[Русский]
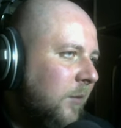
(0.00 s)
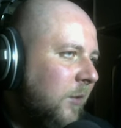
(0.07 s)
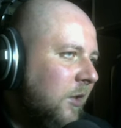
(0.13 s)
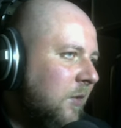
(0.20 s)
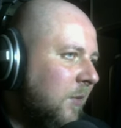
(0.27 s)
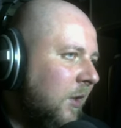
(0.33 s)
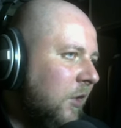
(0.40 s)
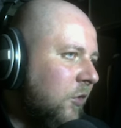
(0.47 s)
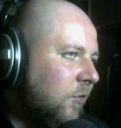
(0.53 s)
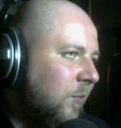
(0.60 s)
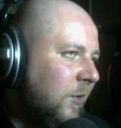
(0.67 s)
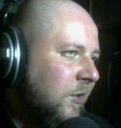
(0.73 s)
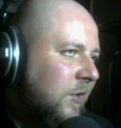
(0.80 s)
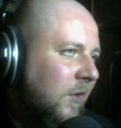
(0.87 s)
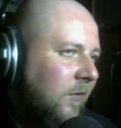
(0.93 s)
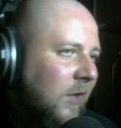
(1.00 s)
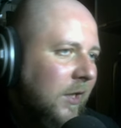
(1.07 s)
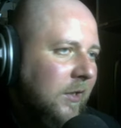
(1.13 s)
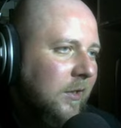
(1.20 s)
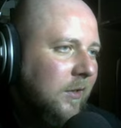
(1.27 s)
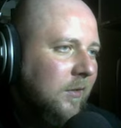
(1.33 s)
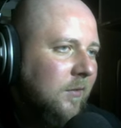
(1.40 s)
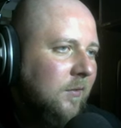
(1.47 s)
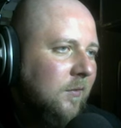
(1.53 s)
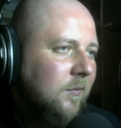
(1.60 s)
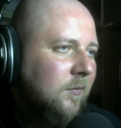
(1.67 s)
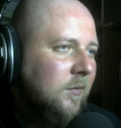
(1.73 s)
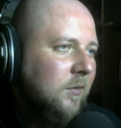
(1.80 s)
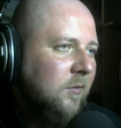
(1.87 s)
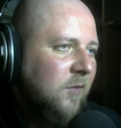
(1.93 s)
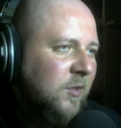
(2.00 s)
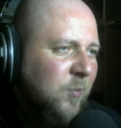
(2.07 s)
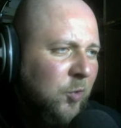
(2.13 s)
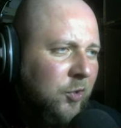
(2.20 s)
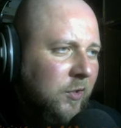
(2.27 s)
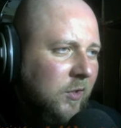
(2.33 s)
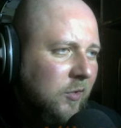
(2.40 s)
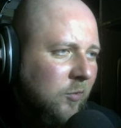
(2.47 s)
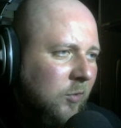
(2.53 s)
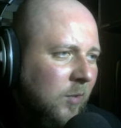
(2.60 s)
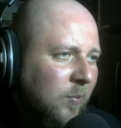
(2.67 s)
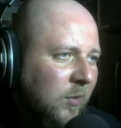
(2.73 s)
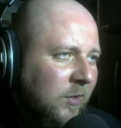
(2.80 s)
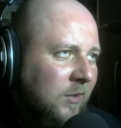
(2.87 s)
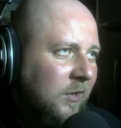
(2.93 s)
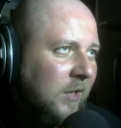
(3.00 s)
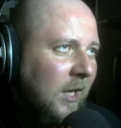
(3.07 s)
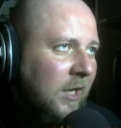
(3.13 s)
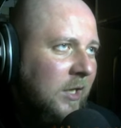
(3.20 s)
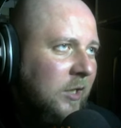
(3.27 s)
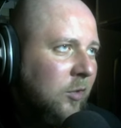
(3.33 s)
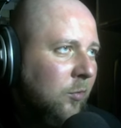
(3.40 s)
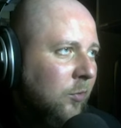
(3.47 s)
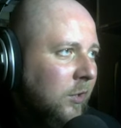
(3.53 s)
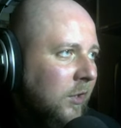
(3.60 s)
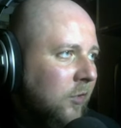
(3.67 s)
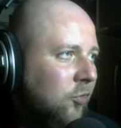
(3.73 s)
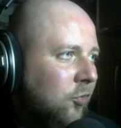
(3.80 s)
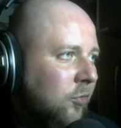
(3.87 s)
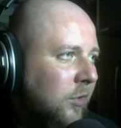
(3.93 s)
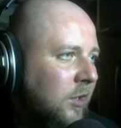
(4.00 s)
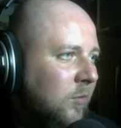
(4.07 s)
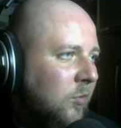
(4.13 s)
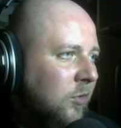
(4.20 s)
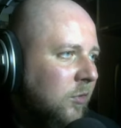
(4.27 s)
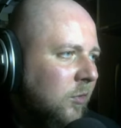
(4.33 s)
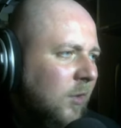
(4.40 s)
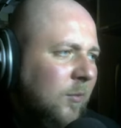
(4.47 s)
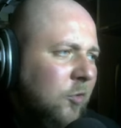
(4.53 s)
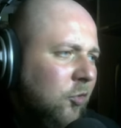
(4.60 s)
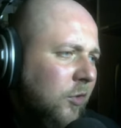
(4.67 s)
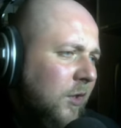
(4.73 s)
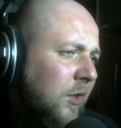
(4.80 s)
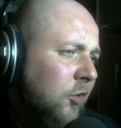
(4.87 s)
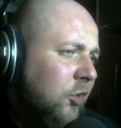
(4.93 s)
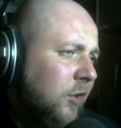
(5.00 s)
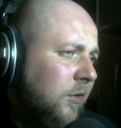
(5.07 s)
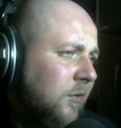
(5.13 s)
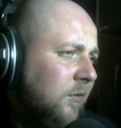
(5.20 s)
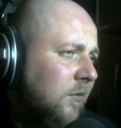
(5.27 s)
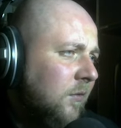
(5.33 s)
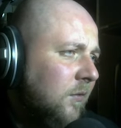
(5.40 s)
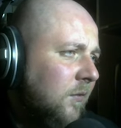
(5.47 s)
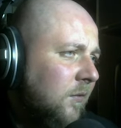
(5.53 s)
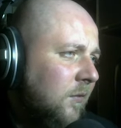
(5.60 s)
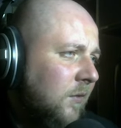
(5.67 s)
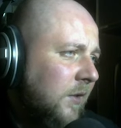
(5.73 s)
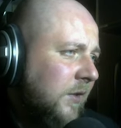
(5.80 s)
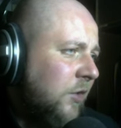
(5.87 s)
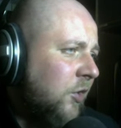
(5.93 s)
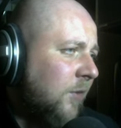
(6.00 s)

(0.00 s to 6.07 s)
Не имею ни малейшего представления. Но, ну, возможно, нас сюда порталирует что-нибудь. Но там ничего не лежит. А